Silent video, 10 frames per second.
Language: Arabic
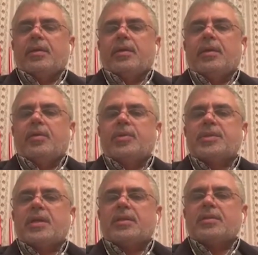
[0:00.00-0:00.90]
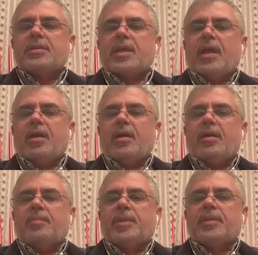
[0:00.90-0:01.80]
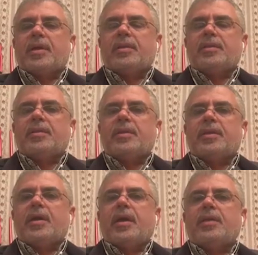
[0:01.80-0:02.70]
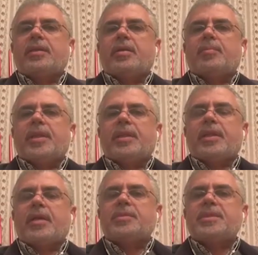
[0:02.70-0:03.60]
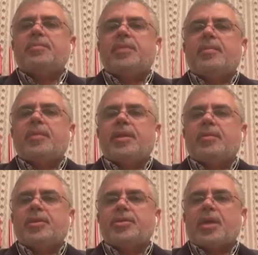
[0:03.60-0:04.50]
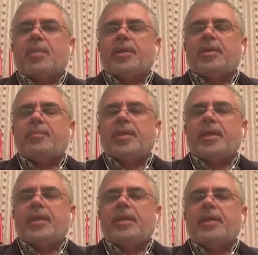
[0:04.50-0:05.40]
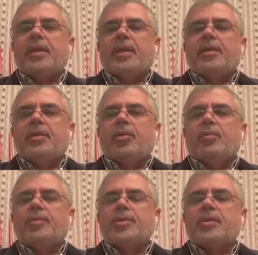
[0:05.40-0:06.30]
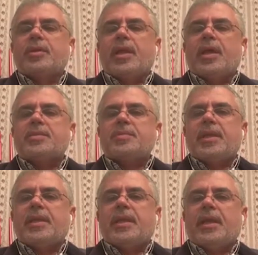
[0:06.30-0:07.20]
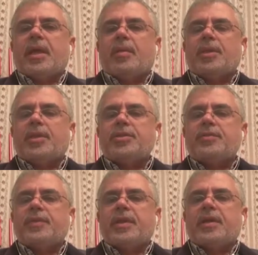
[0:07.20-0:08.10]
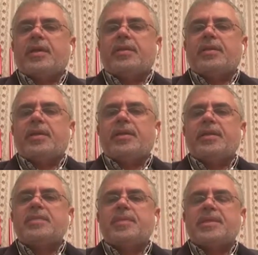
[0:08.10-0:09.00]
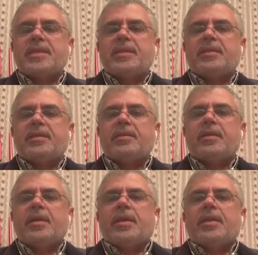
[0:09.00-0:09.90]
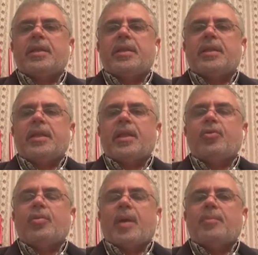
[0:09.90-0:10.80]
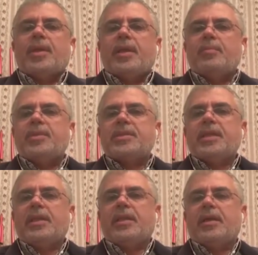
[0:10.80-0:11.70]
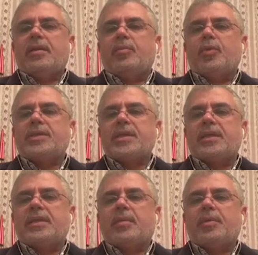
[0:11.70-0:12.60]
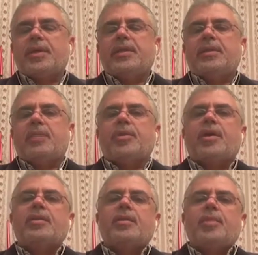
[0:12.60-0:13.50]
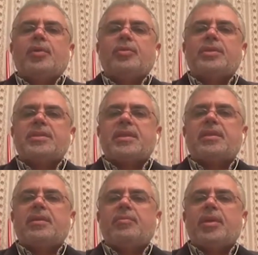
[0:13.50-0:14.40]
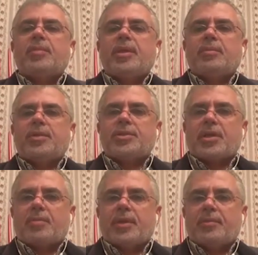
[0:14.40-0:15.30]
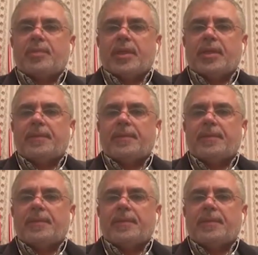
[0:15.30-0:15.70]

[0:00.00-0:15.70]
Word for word: آه، وزاره الصحه بتغطي اكثر من 50% من الشعب اللبناني اليوم بظل الازمه اللي نحن عم نعيش فيها النسبه زادت نحن اليوم عم نلامس نحن الموازنه تبعيتنا بنغطي بحدود ال 60% من الشعب اللبناني